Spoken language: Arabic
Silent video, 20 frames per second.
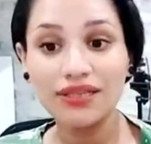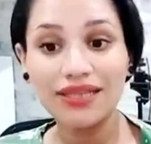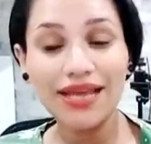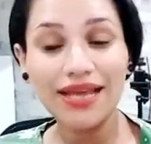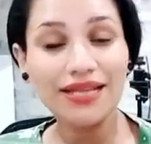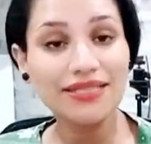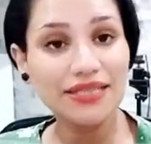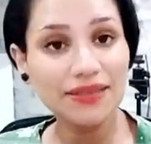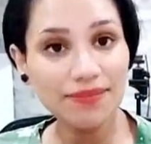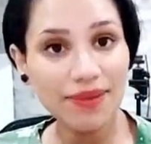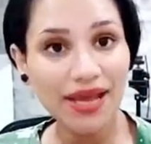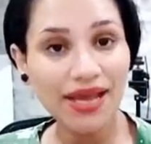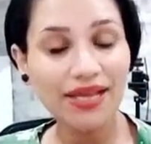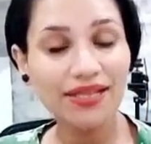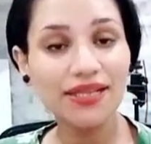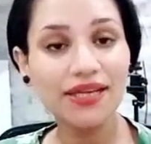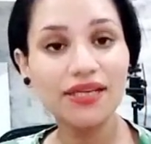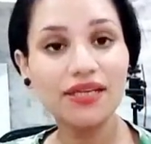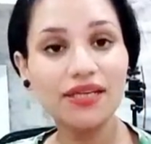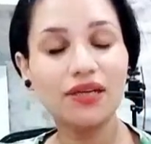تقديم
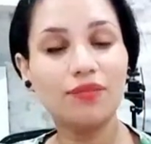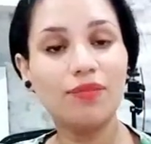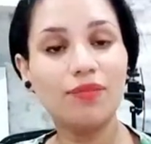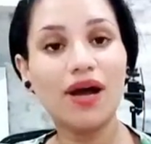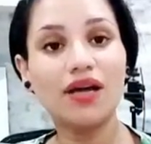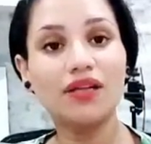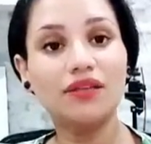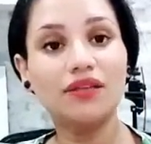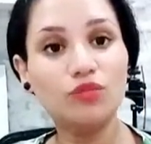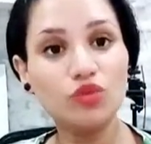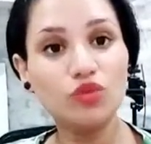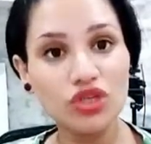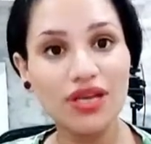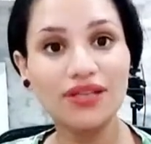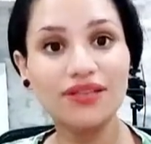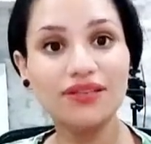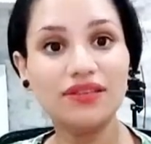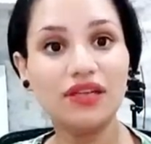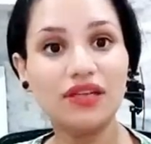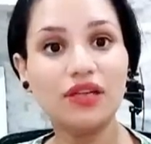هدايا لبعض
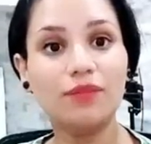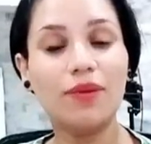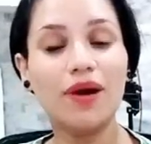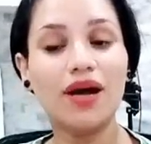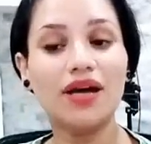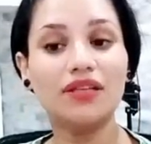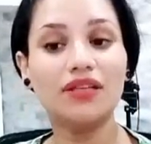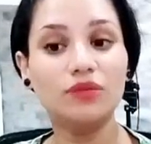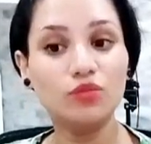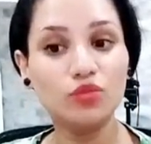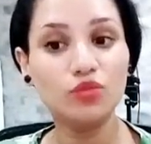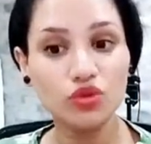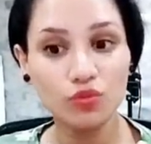مسانده لبعض